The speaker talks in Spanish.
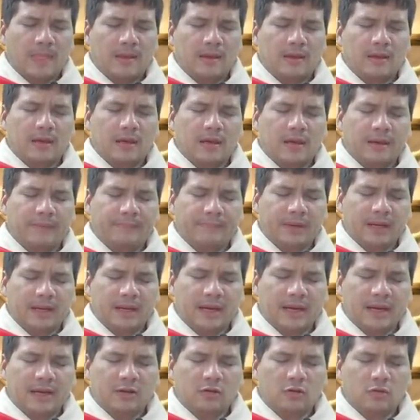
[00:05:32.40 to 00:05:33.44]
que he
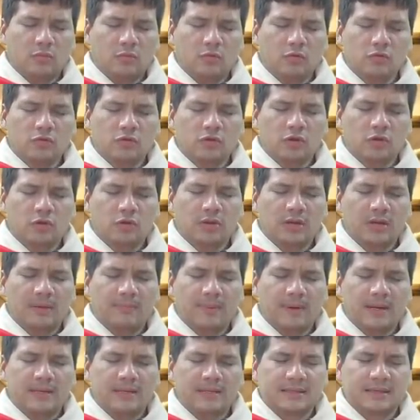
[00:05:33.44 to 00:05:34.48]
pecado mucho de
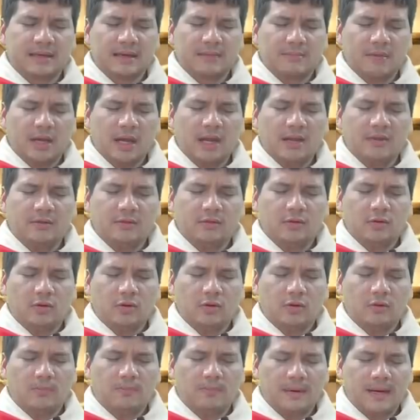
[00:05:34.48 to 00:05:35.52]

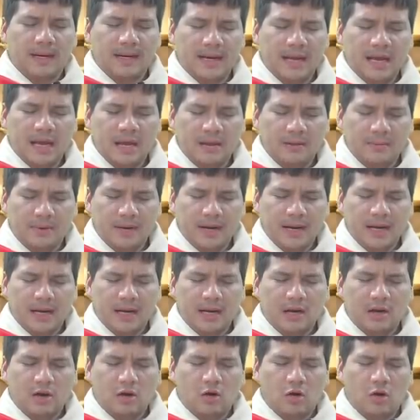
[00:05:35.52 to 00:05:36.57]
pensamiento,
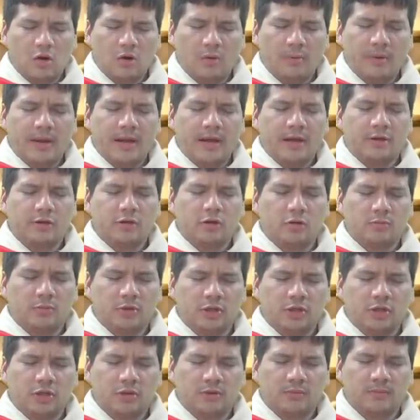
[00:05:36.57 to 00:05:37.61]
palabra, obra y
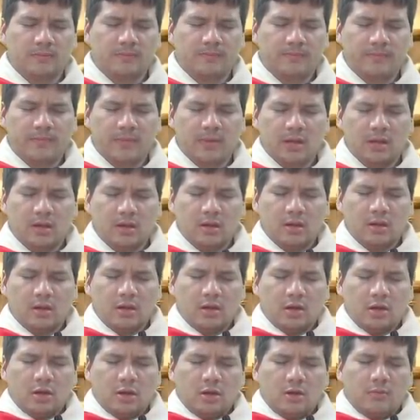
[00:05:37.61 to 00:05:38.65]
omisión.
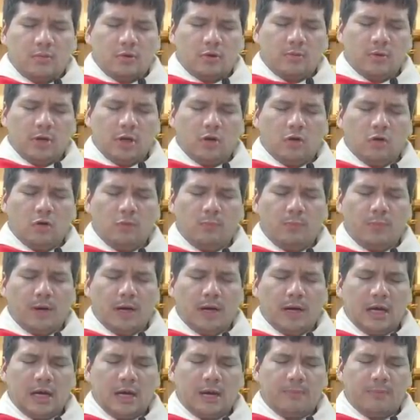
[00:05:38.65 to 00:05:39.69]
Por mi
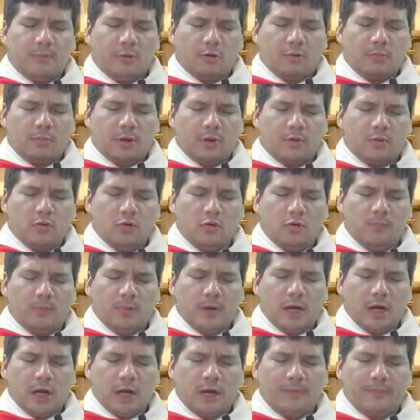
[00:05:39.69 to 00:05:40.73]
culpa, por mi
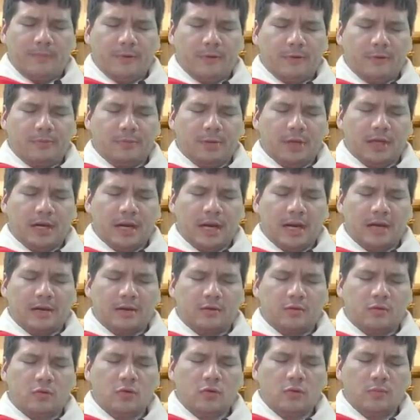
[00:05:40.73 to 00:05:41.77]
culpa, por mi
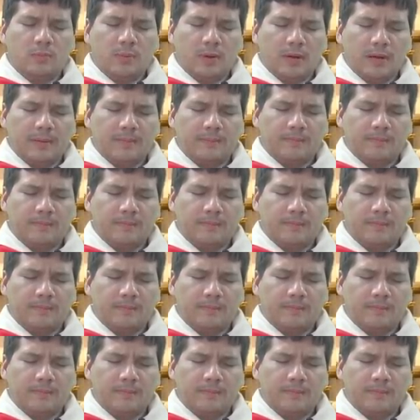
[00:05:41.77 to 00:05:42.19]
gran culpa.